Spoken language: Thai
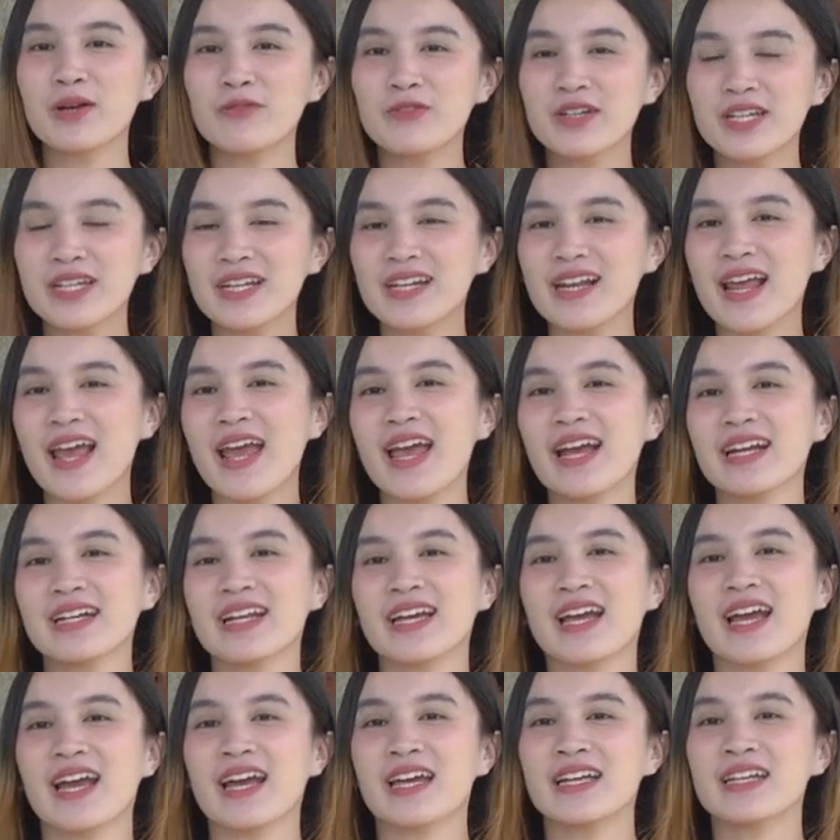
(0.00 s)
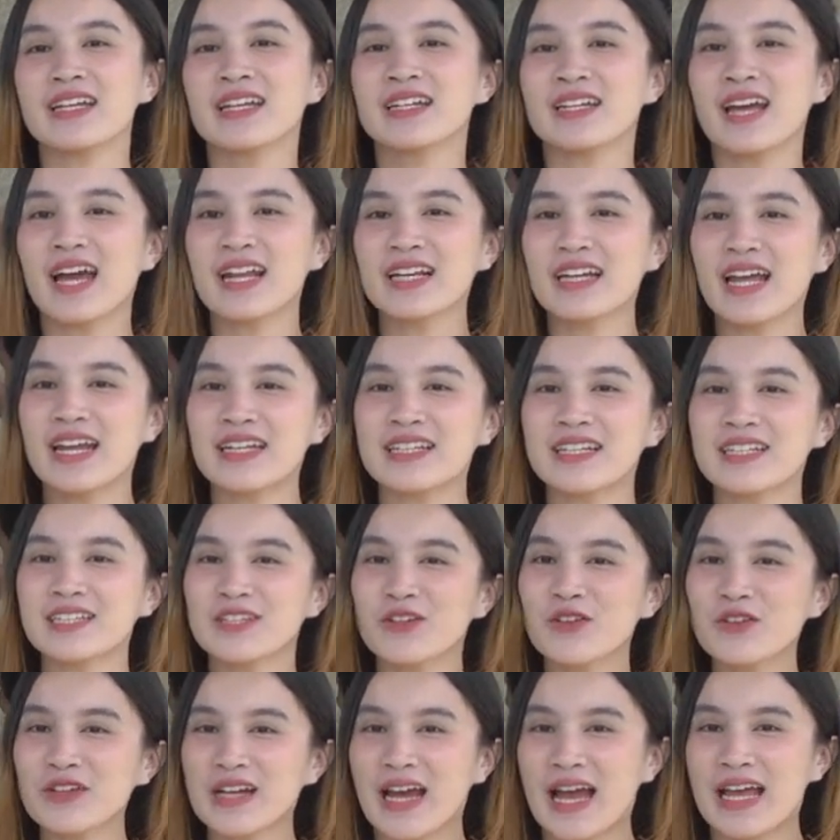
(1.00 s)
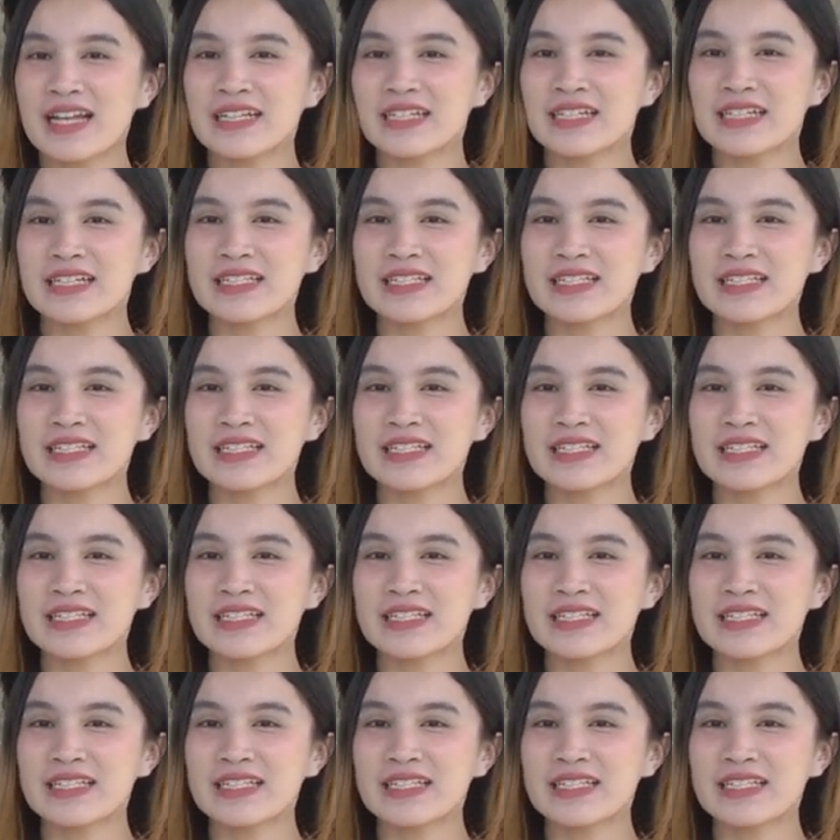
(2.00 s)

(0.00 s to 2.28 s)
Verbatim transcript: รับวิธีแรกนะคะ ท่านใดที่ต้องการ